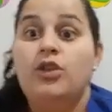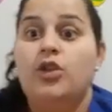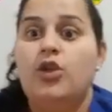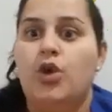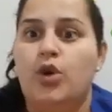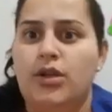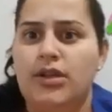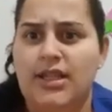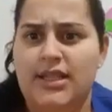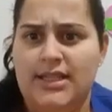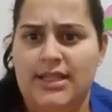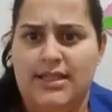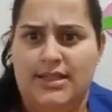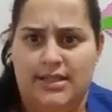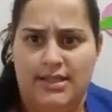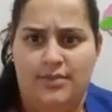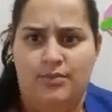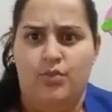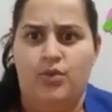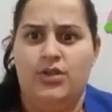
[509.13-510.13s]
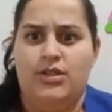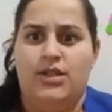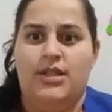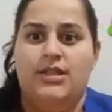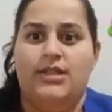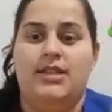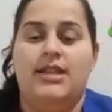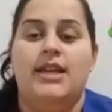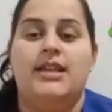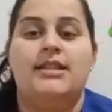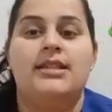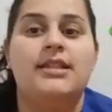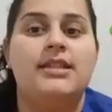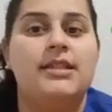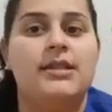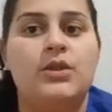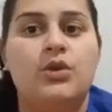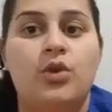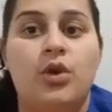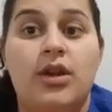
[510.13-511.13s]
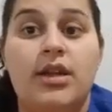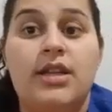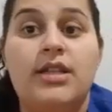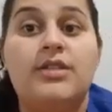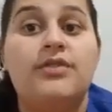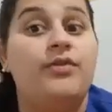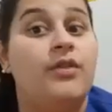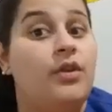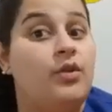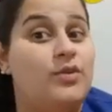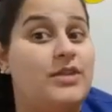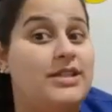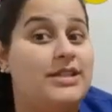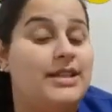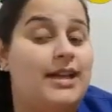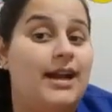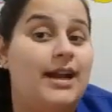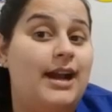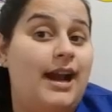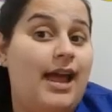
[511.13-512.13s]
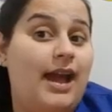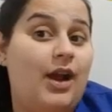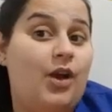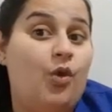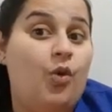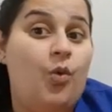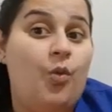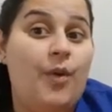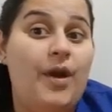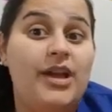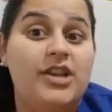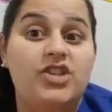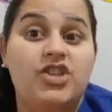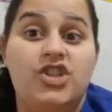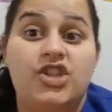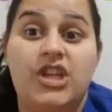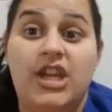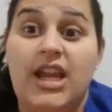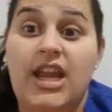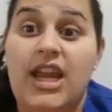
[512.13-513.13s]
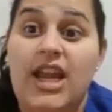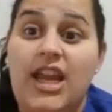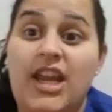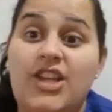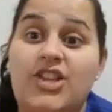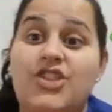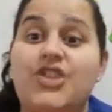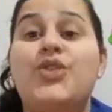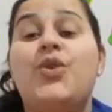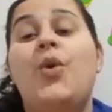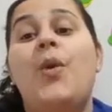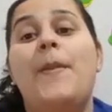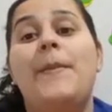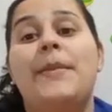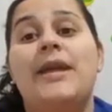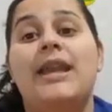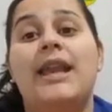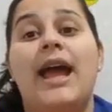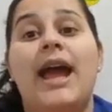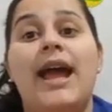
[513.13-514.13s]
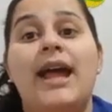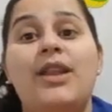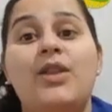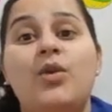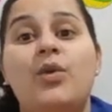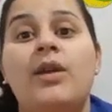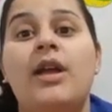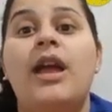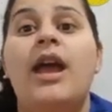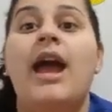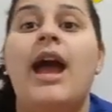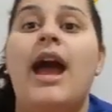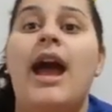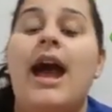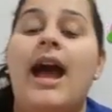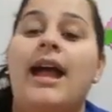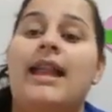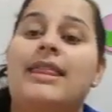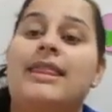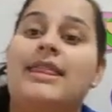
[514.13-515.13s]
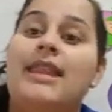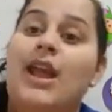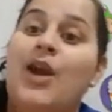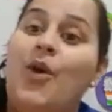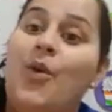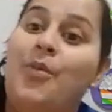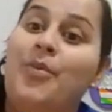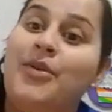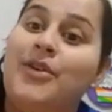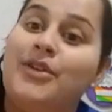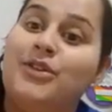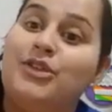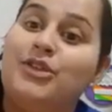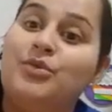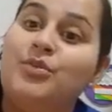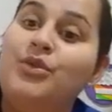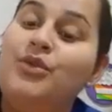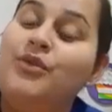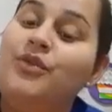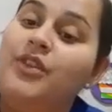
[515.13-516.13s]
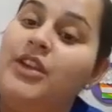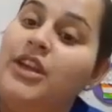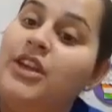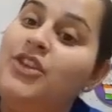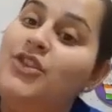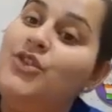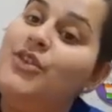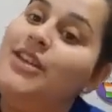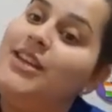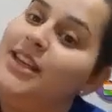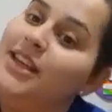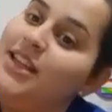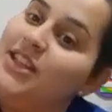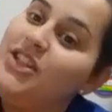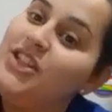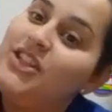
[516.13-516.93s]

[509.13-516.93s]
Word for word: todas essas músicas e essas histórias vão estar lá com a gente, combinado? Até o próximo vídeo e